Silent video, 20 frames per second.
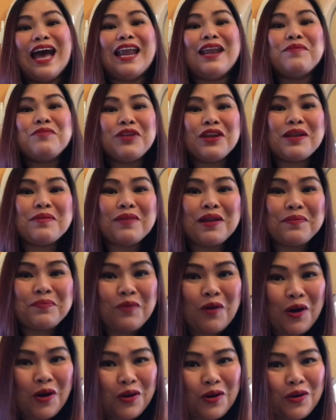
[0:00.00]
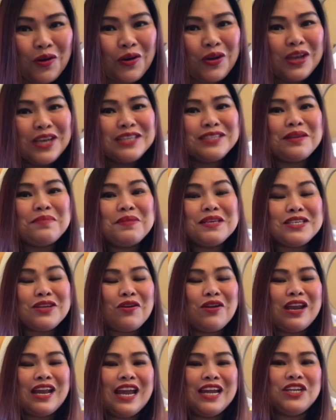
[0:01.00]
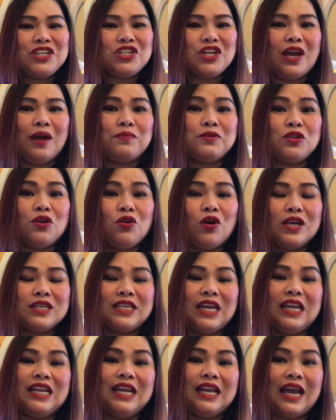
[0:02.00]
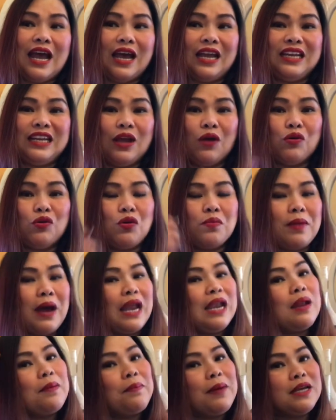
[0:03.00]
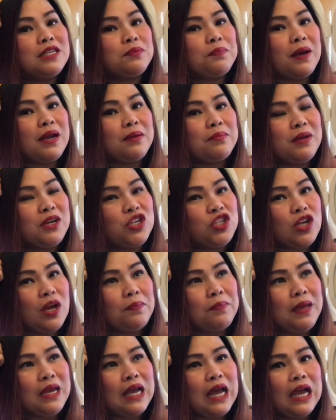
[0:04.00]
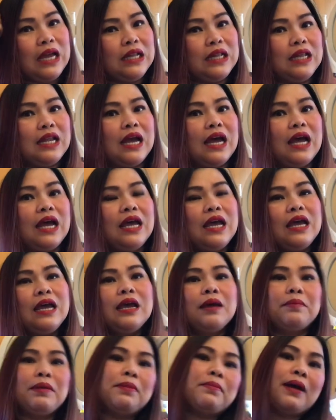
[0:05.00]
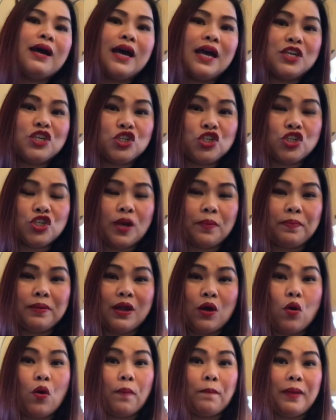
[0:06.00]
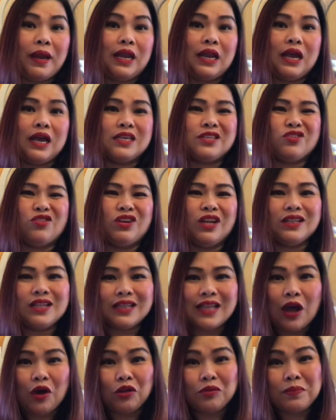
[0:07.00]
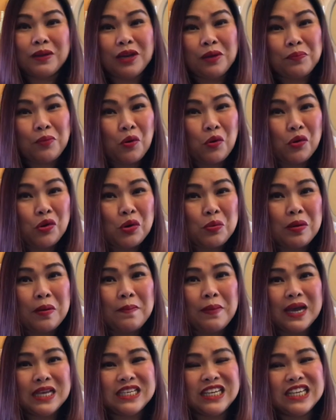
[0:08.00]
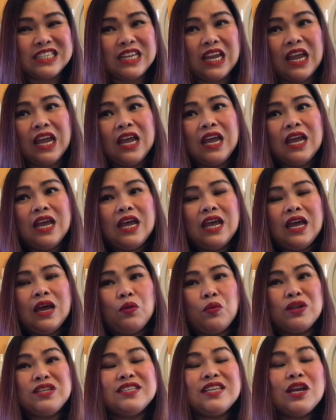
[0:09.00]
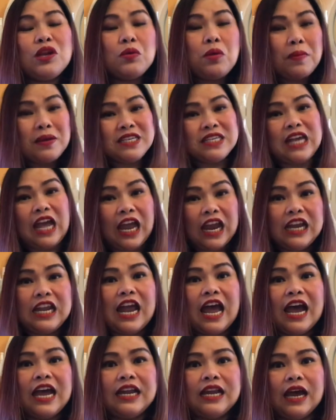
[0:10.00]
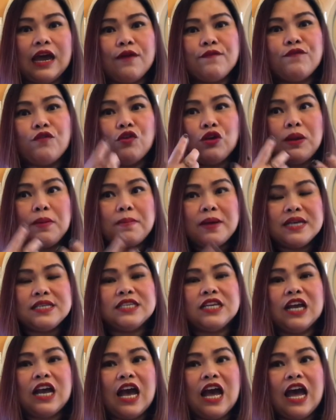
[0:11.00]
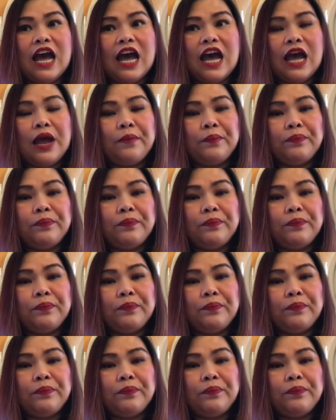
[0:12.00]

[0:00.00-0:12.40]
Alam niyo naman po ako, si Miss Online Shop. So, kasi hindi, na, hindi ako lumalabas para mag-shopping kahit na may mga shop na open na. So, natatakot pa rin po ako lumabas. Kasi, once na lumabas ka, kailangan naka-fully mask ka,